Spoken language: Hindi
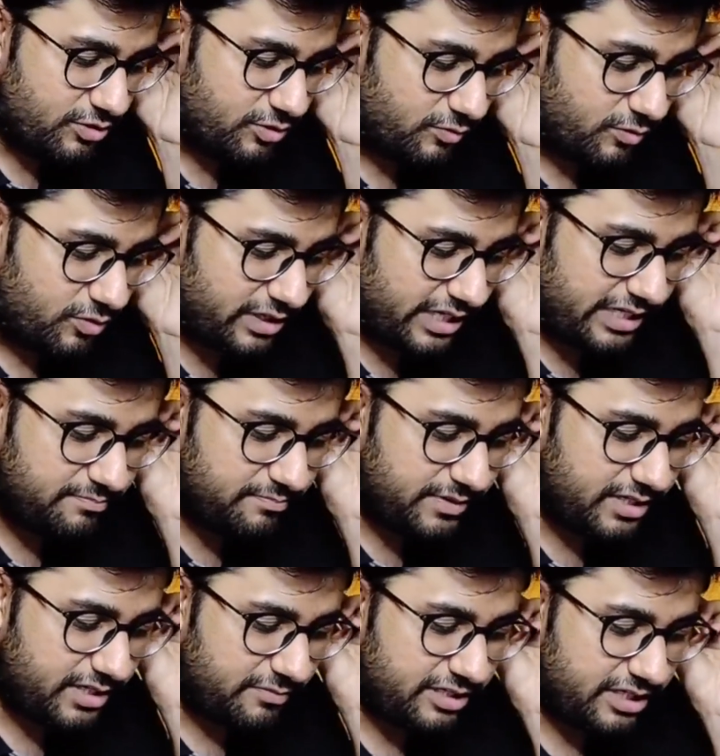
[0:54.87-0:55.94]
तो वो टाइम
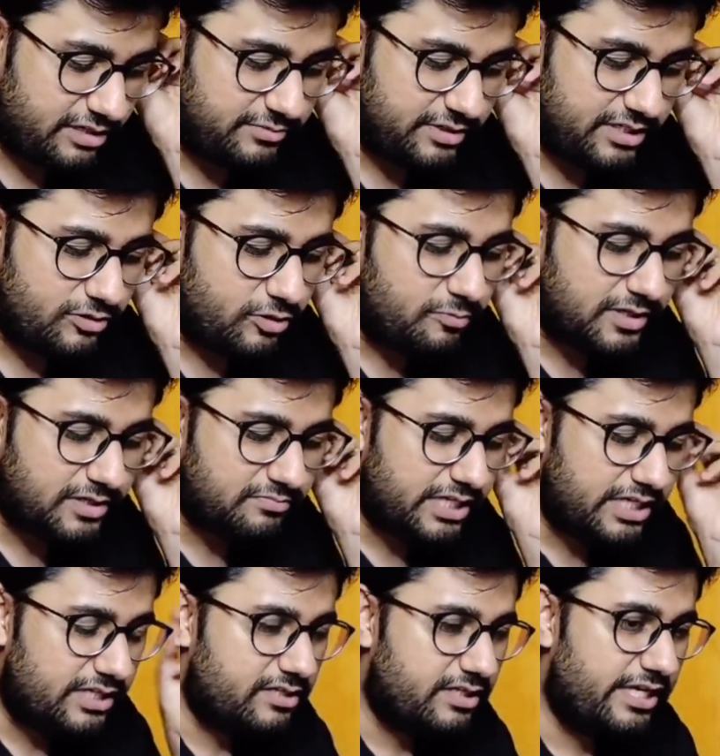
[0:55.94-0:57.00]
पे कभी कभी ओपन
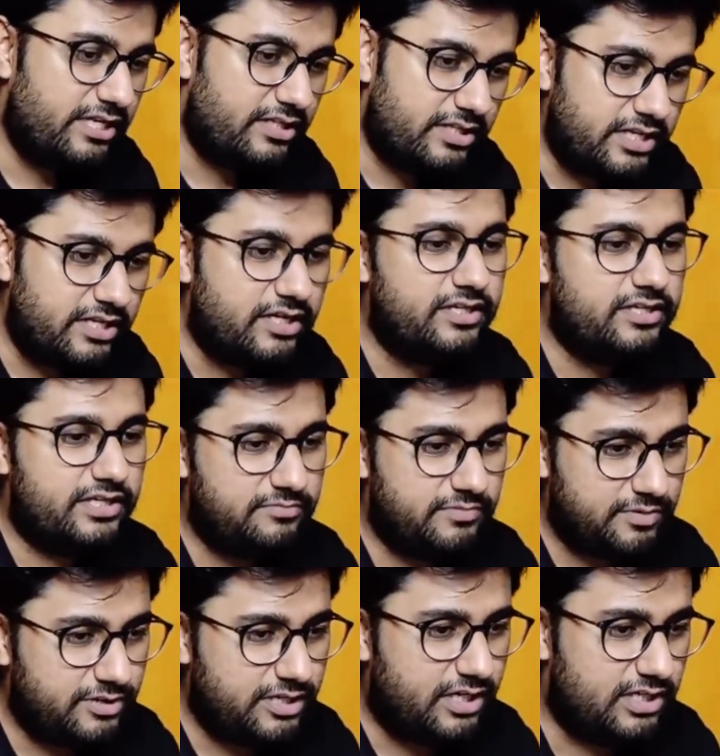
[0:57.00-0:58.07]
माइक एक डेढ़ घंटे
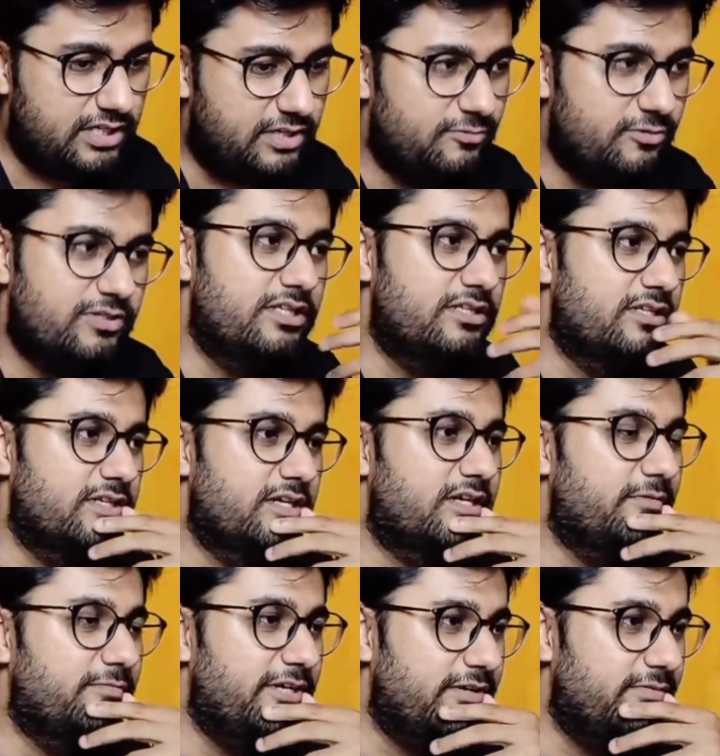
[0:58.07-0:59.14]
में भी ख़त्म हो जाता था
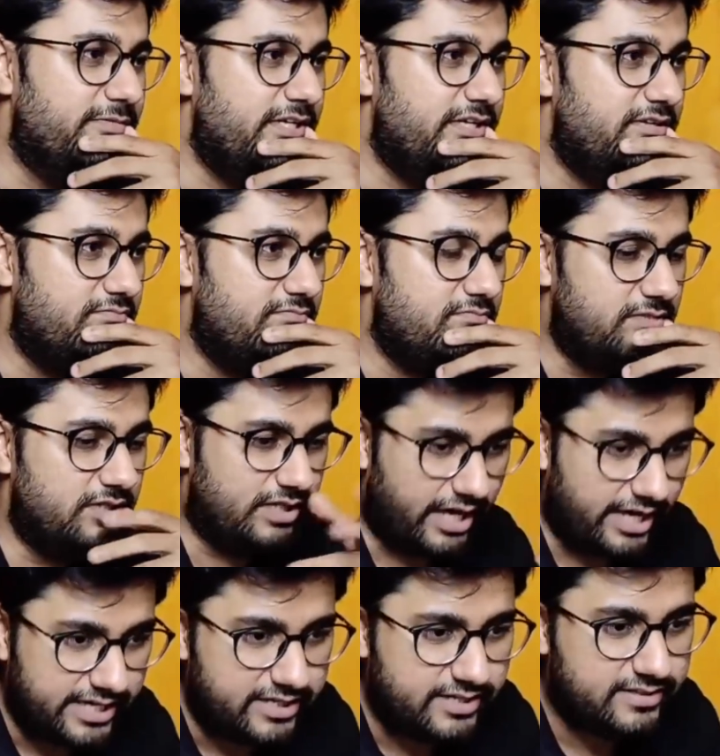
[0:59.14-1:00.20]
कभी कभी
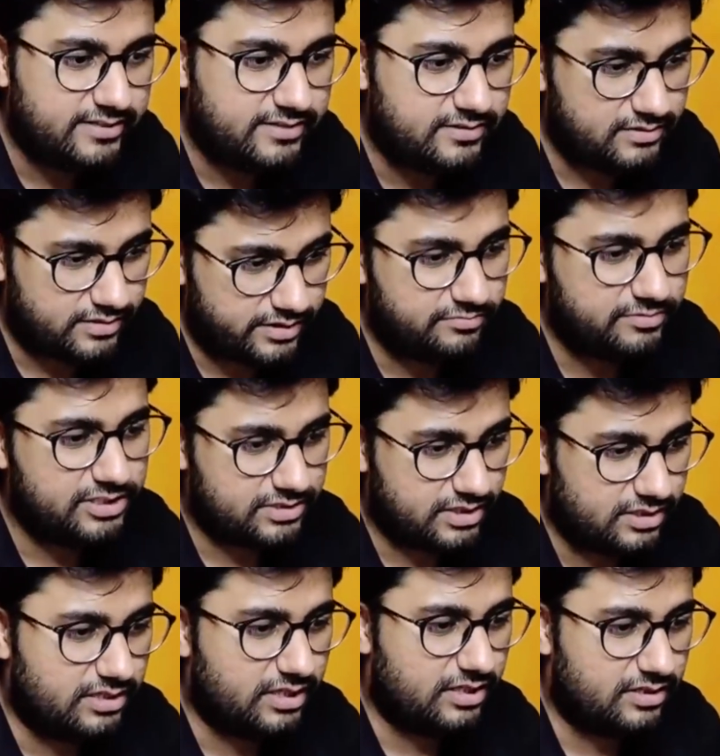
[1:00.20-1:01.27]
ढाई घंटे भी
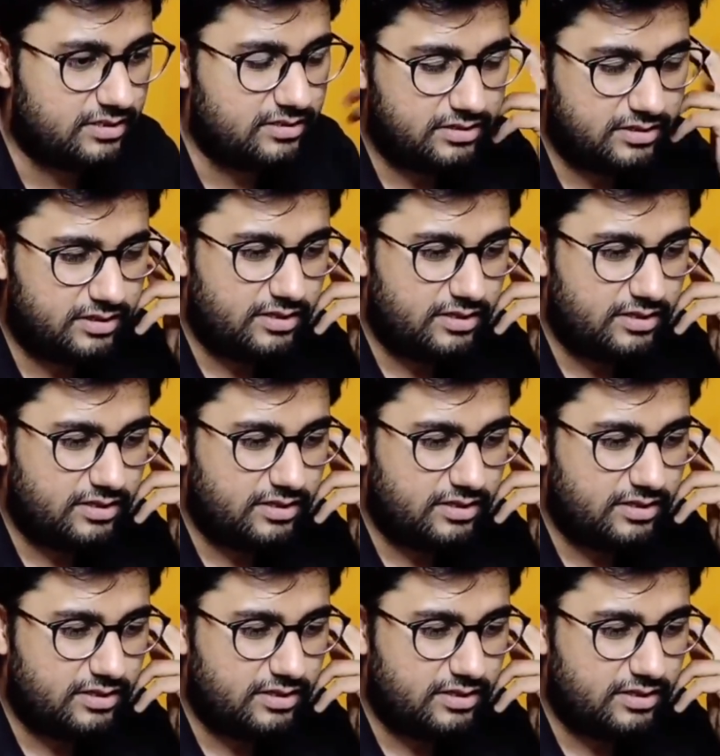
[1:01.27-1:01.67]
चलता था